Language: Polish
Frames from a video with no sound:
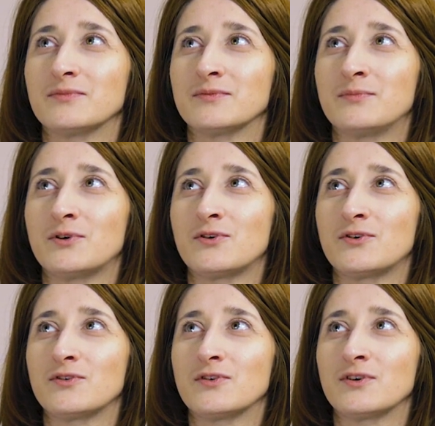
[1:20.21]

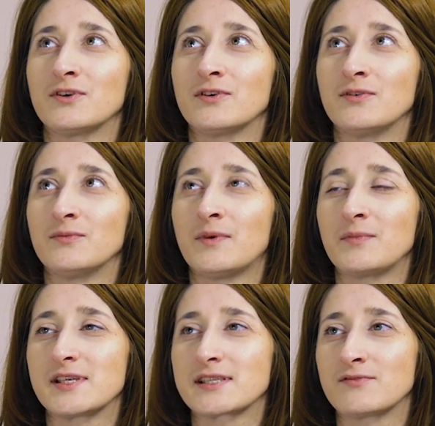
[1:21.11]
bo y, ma
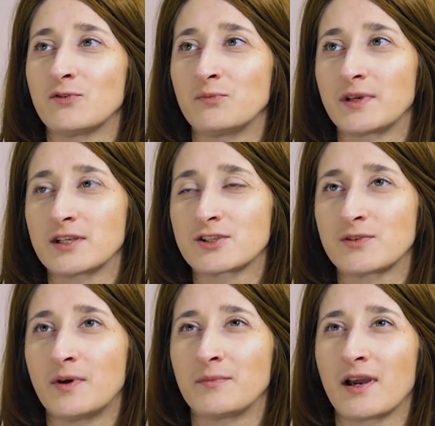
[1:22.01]
miejsce w domu
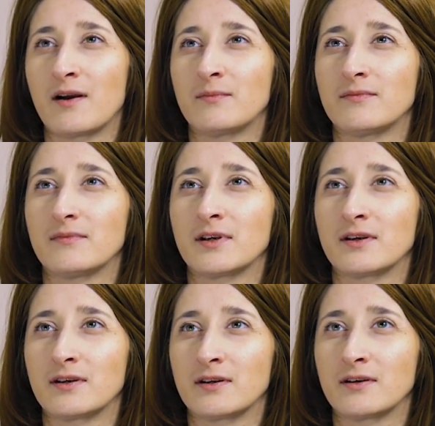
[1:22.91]
pielgrzyma. Miałam
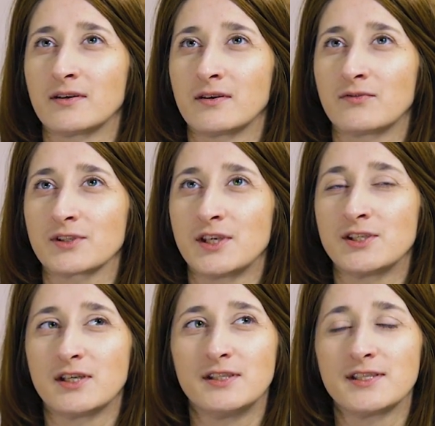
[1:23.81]
y,
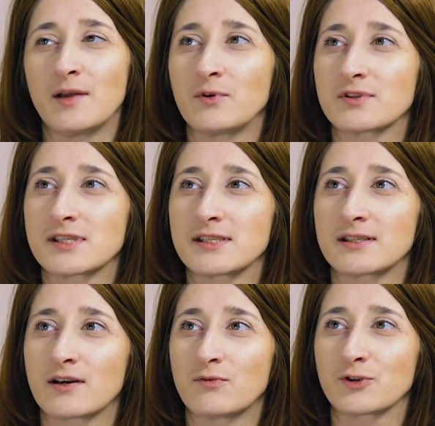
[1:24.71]
właśnie dzielić namiot
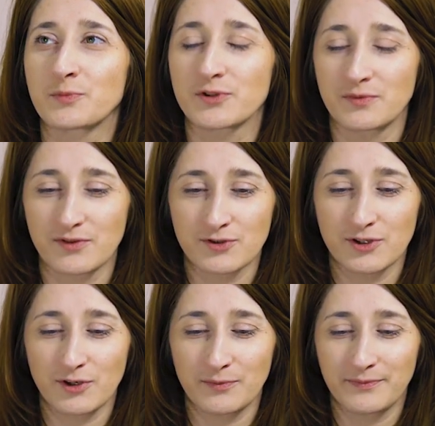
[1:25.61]
z jakąś obcą
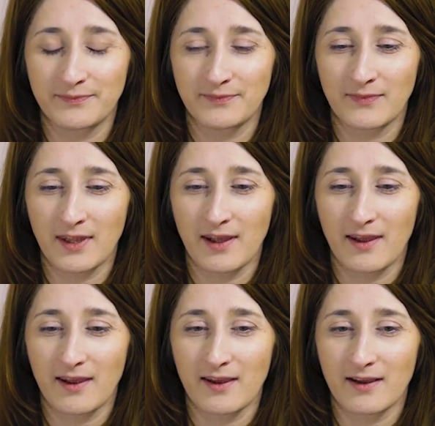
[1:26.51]
dziewczyną,
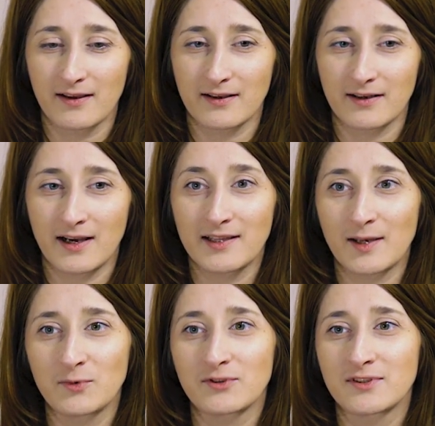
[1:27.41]
a
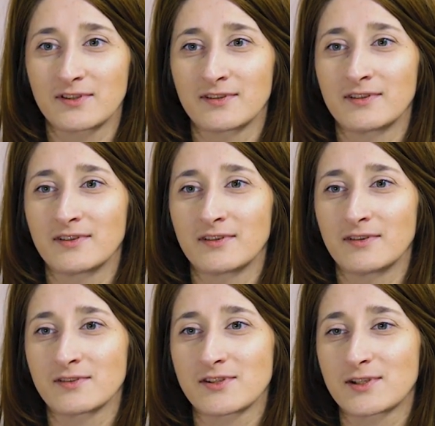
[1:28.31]
namiot
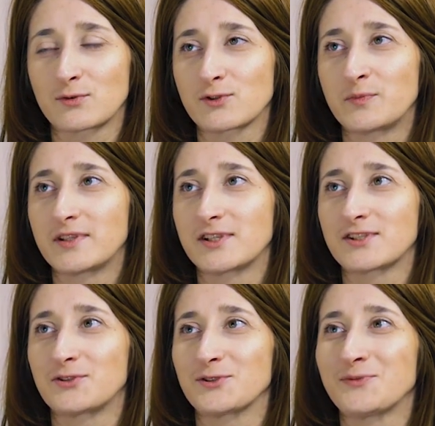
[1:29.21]
został rozbity
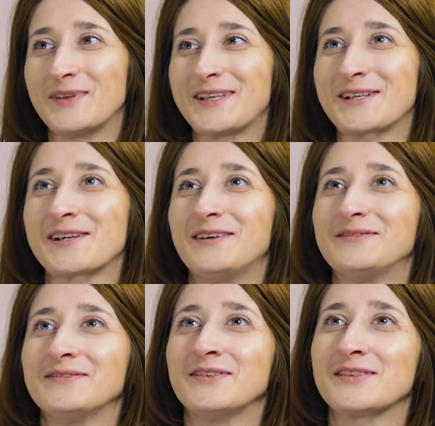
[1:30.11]
jeszcze koło cmentarza,
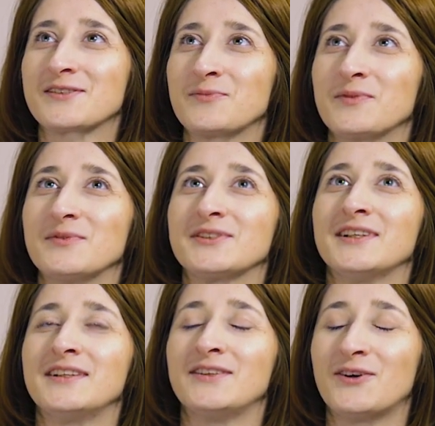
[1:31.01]
więc sobie
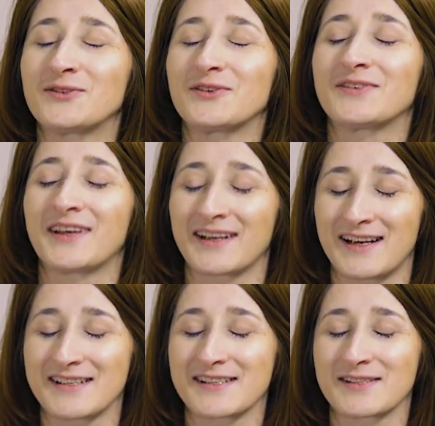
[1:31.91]
myślę, no to
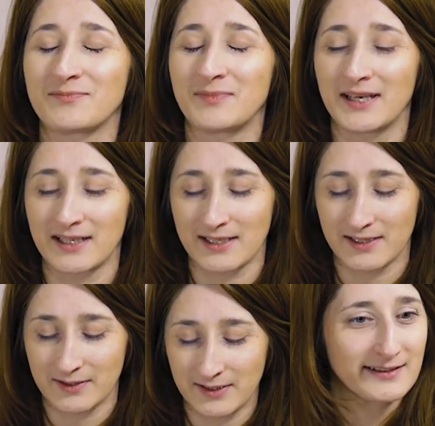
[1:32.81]
teraz
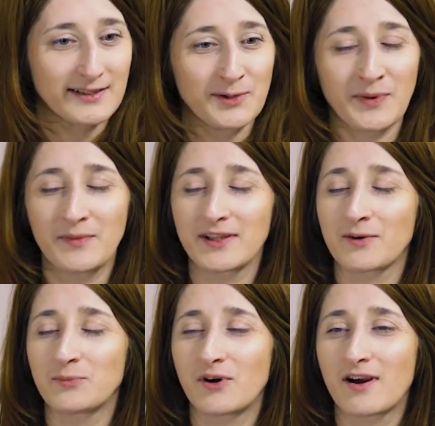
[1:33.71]
pięknie. I
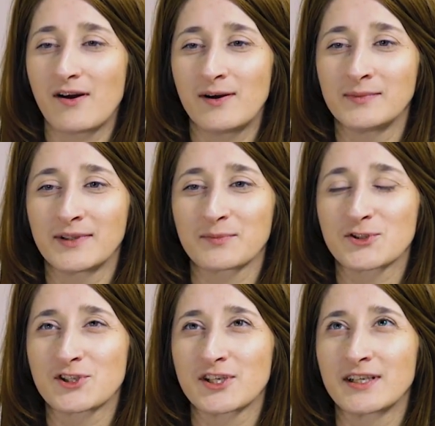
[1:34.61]
pamiętam, płakałam na
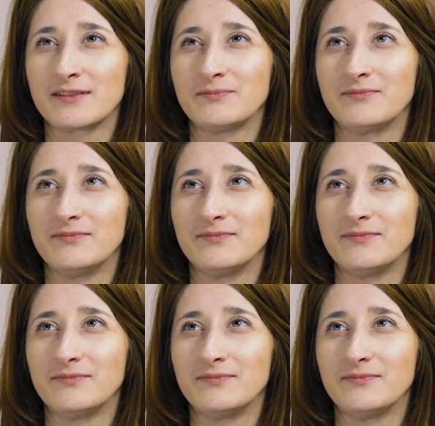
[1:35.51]
mszy,